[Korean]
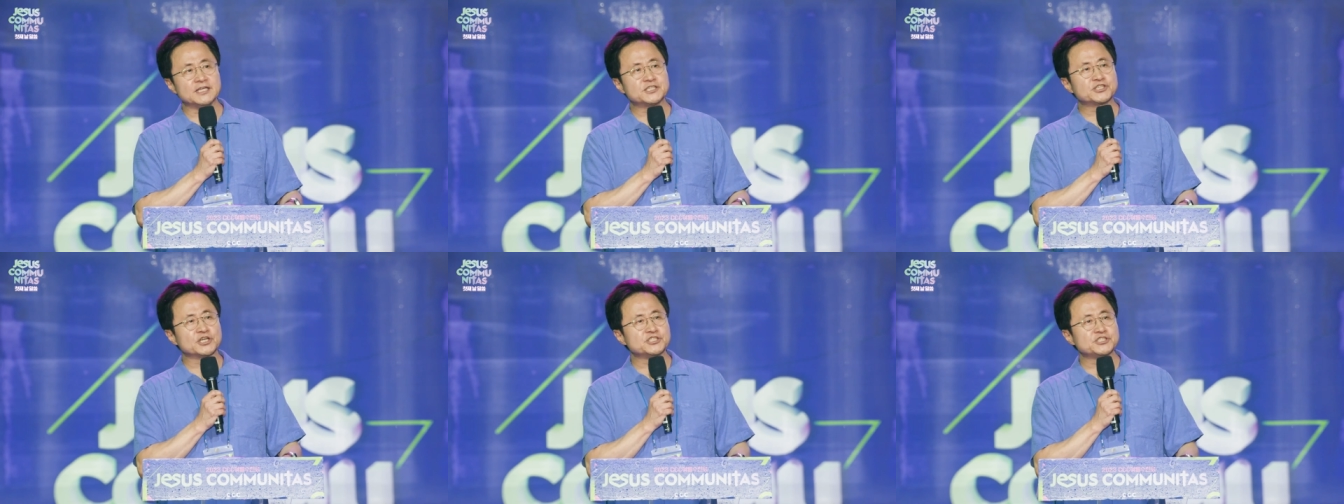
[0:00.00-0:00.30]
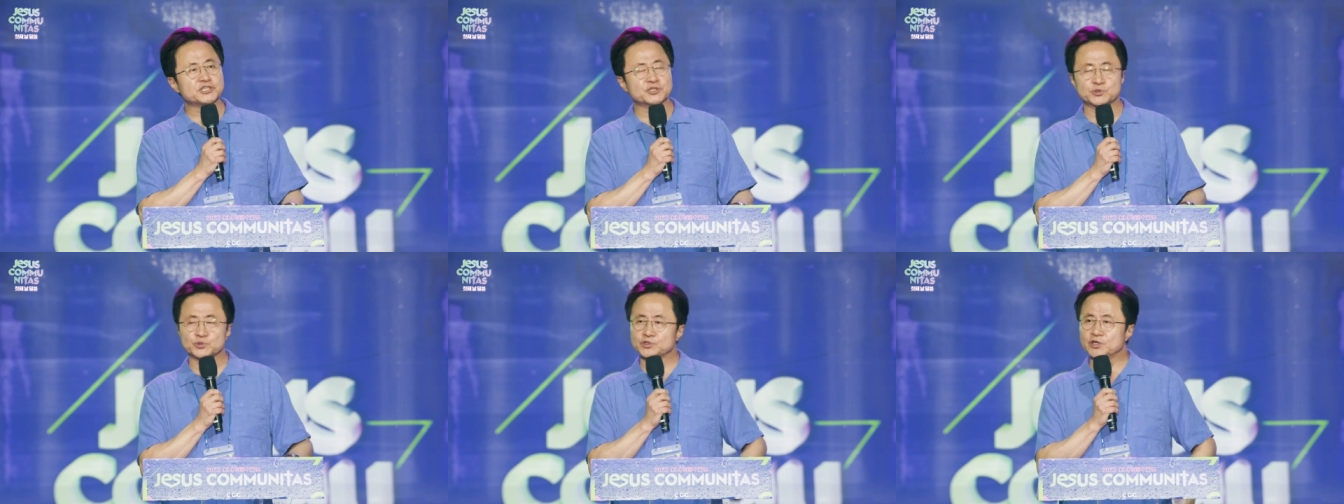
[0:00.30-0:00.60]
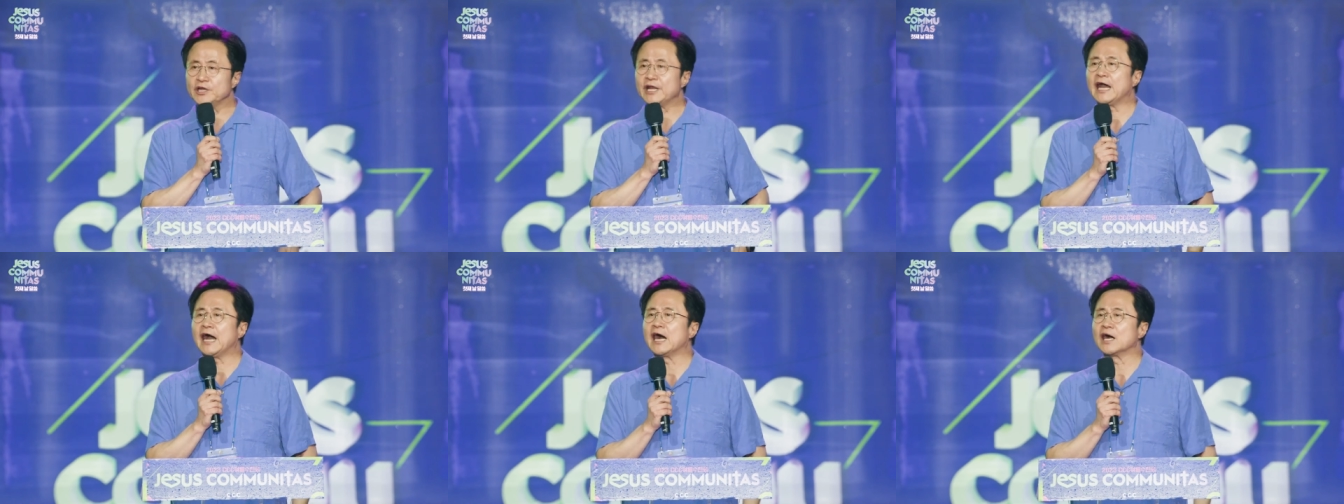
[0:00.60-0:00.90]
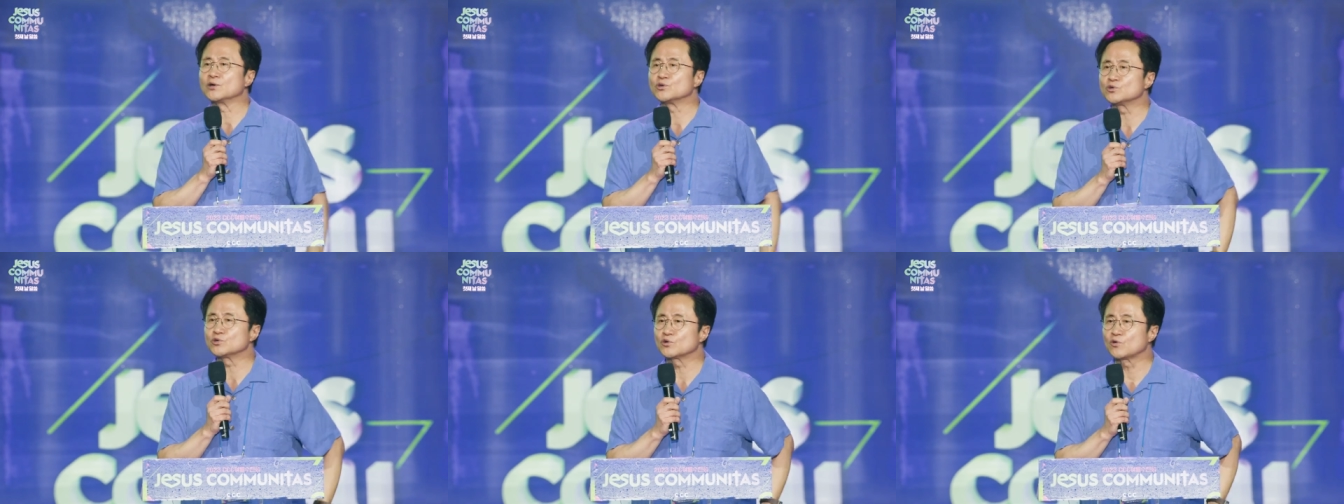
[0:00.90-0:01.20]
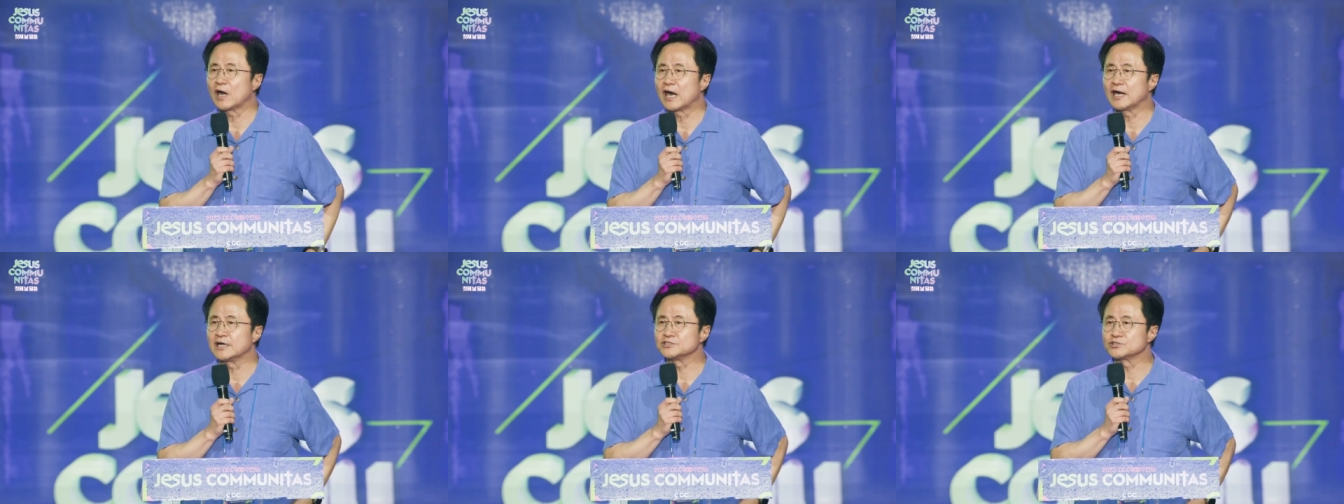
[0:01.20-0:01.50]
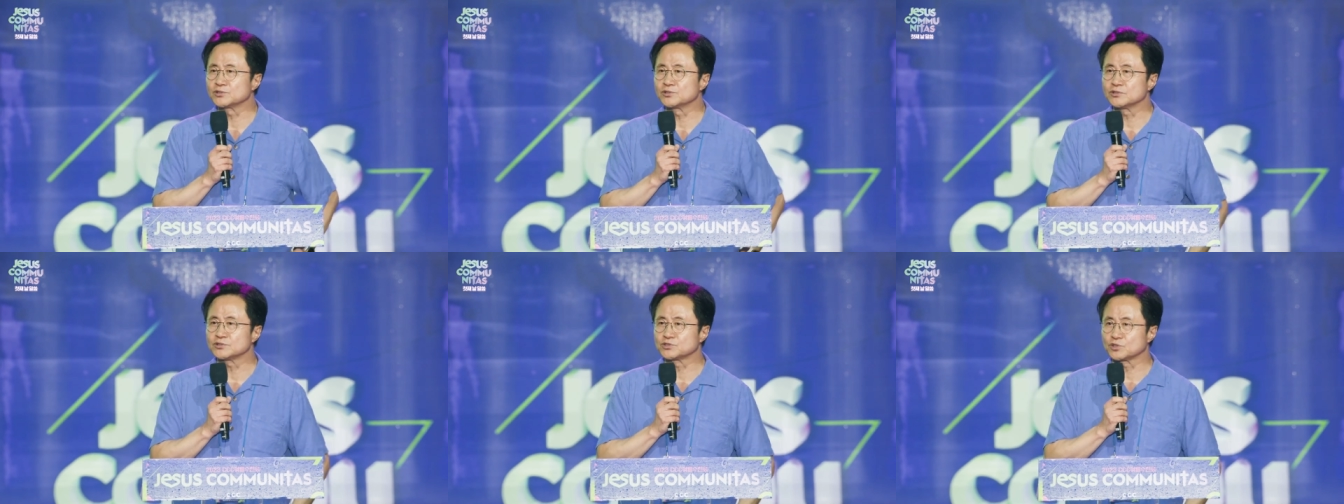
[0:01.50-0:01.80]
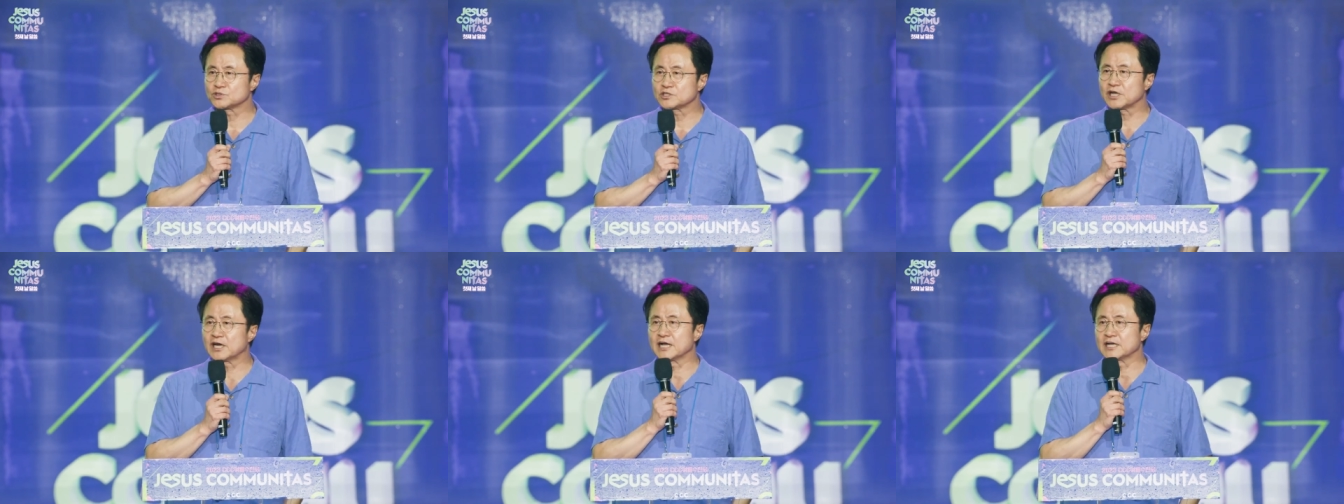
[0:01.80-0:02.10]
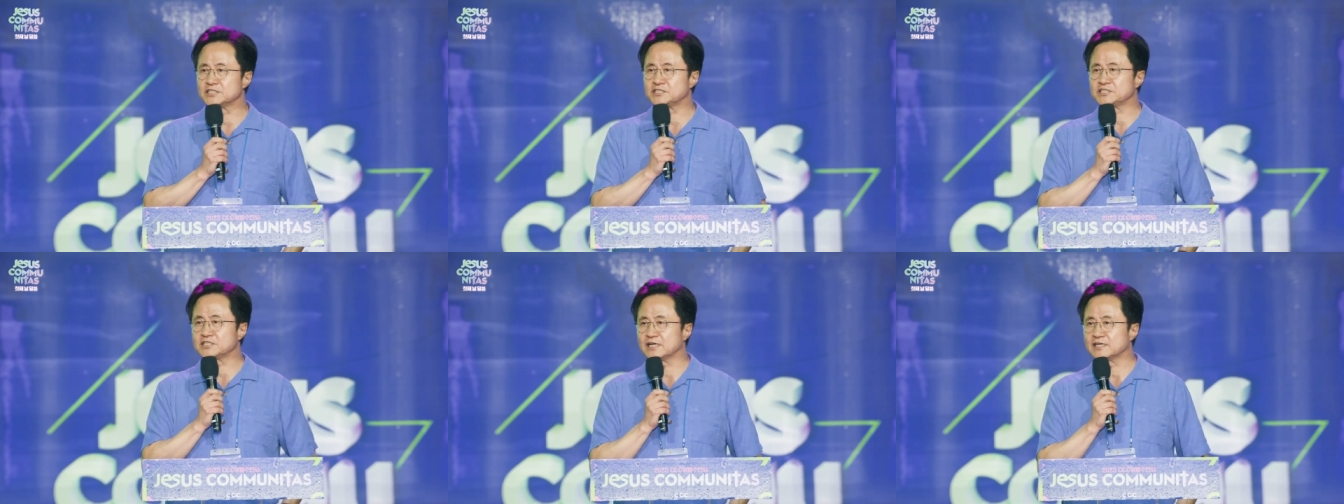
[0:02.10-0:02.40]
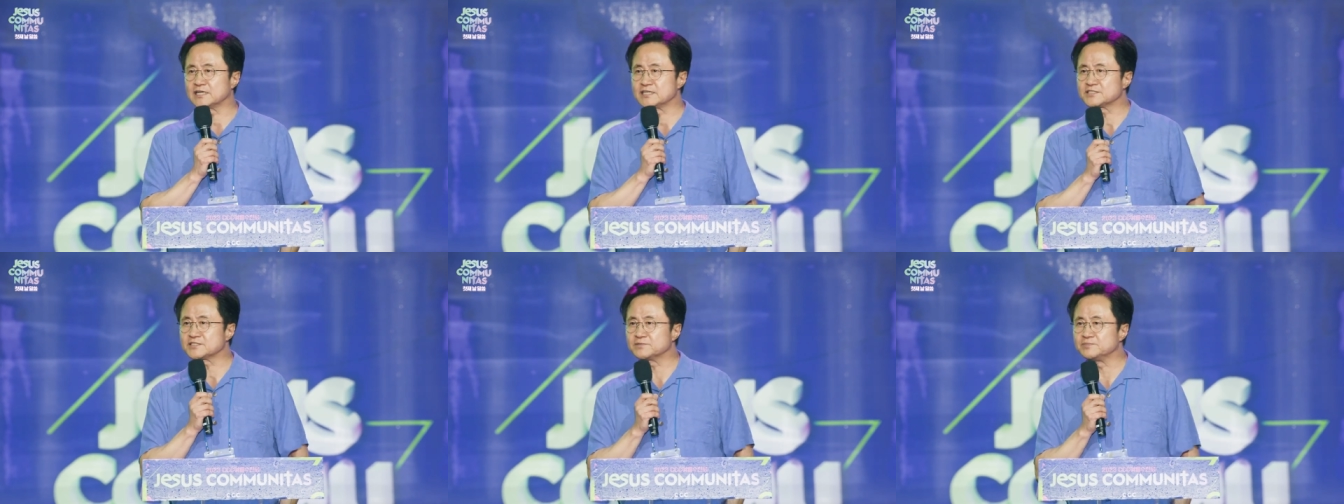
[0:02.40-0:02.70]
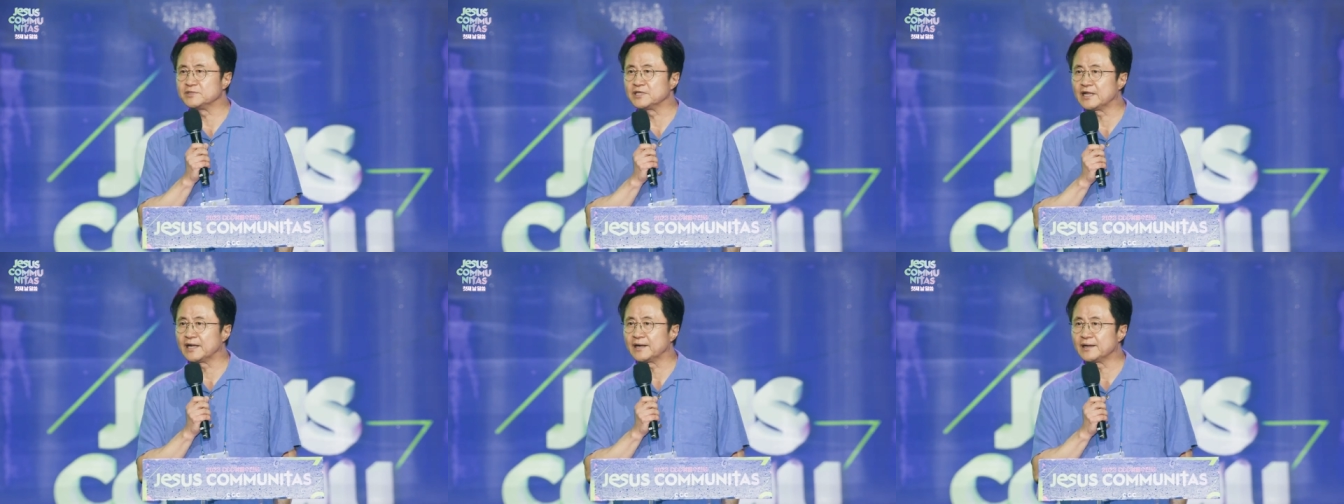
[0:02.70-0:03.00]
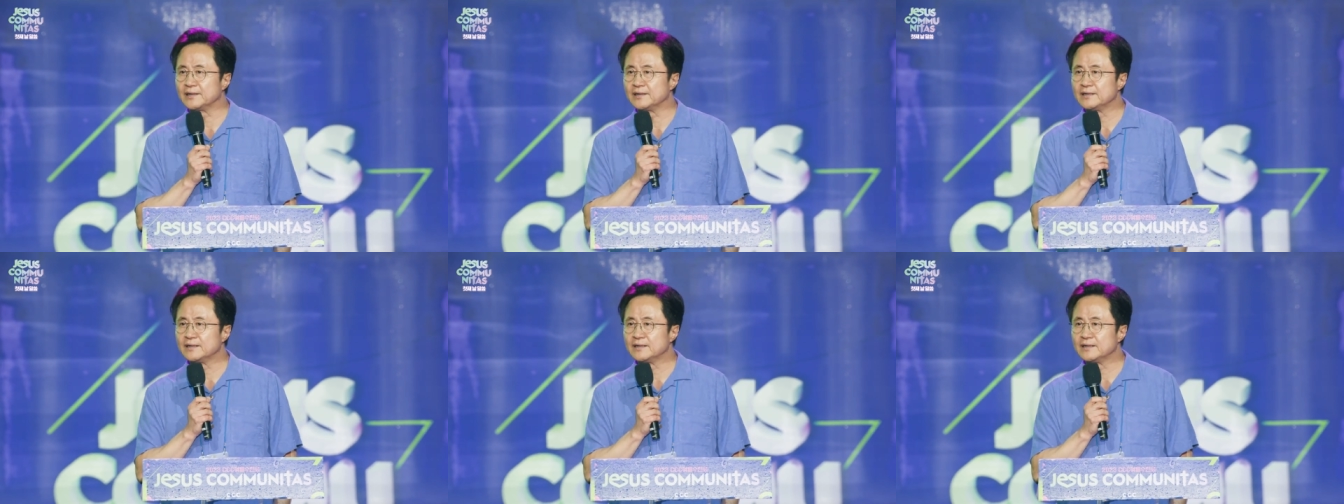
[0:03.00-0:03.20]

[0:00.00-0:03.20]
이천십구 년에 한국으로 와가지고 조사를 하기 시작을 했습니다.